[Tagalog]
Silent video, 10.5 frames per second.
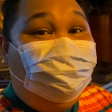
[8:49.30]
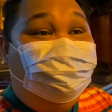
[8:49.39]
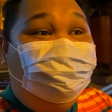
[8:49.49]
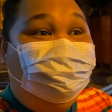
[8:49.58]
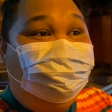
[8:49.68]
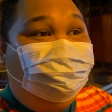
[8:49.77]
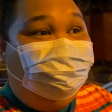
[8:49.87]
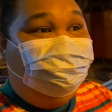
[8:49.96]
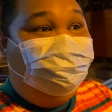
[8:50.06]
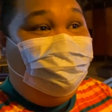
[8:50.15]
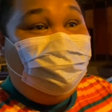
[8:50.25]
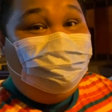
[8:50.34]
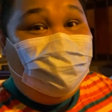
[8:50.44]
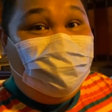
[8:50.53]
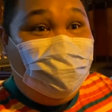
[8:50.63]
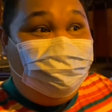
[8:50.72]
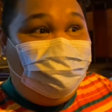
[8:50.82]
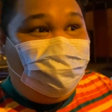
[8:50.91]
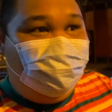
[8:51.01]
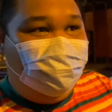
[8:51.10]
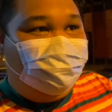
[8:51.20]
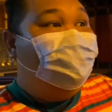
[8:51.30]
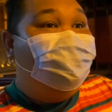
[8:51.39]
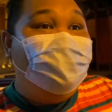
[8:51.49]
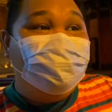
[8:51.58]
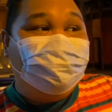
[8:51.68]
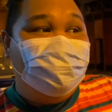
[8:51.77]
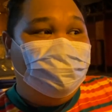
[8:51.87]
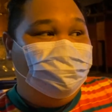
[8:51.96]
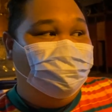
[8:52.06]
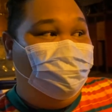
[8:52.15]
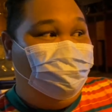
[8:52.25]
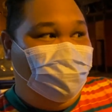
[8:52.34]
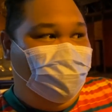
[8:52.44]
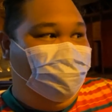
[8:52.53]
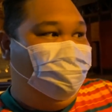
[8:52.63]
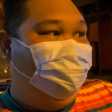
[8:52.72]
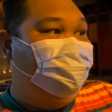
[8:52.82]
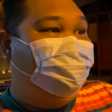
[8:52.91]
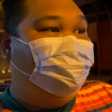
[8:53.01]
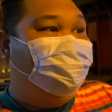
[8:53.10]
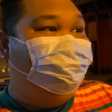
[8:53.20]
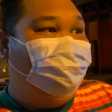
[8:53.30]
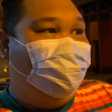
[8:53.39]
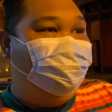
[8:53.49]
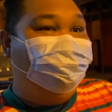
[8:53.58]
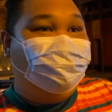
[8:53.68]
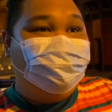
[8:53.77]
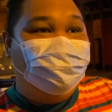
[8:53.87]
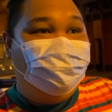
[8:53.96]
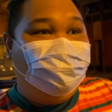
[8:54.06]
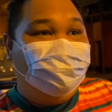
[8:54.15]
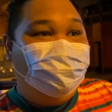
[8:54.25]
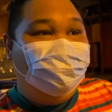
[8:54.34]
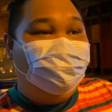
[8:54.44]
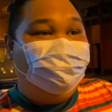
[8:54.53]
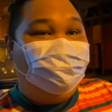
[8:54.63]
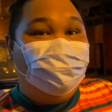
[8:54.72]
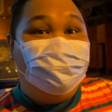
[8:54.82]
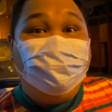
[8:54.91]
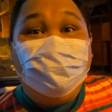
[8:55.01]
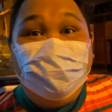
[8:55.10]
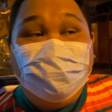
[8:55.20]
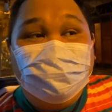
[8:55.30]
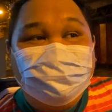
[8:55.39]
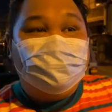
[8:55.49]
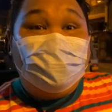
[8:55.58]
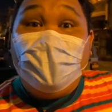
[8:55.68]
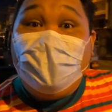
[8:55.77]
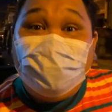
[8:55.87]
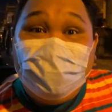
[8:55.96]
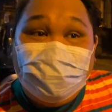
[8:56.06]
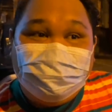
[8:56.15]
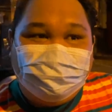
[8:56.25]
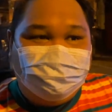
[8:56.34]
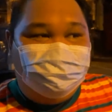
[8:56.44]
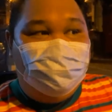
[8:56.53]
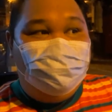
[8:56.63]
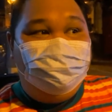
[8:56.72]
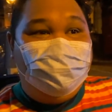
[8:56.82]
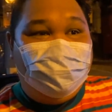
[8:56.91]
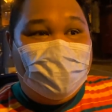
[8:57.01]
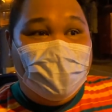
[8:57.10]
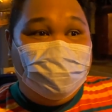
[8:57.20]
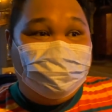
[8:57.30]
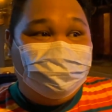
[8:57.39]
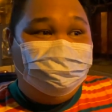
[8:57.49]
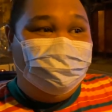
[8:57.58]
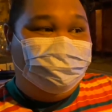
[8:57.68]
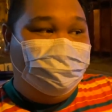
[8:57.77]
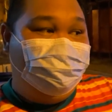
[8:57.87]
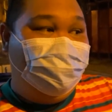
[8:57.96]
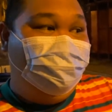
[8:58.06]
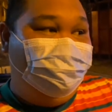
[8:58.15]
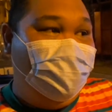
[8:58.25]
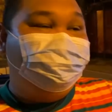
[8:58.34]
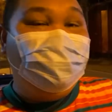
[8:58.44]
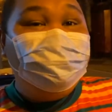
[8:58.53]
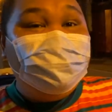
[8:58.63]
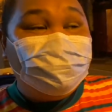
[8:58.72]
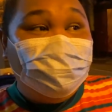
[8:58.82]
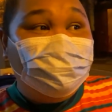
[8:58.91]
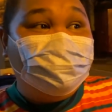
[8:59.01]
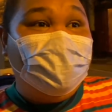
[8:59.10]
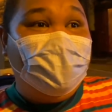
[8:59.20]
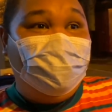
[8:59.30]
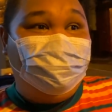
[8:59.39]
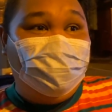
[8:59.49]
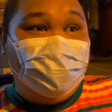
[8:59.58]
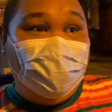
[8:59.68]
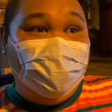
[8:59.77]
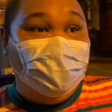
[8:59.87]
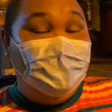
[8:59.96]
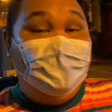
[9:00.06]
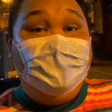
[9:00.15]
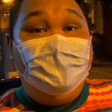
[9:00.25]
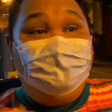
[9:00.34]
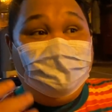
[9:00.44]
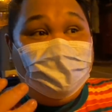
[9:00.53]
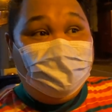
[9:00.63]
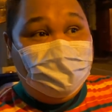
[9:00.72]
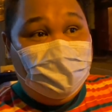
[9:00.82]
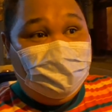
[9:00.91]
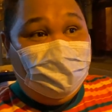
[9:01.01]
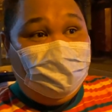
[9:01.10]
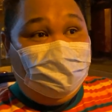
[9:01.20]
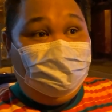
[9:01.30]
nung when the pandemic hit, wala silang gawa. And nagde-depend yung majority of their earnings sa clients, kung how many clients yung nagpapagawa. Pero may sweldo sila everyday, but it's not that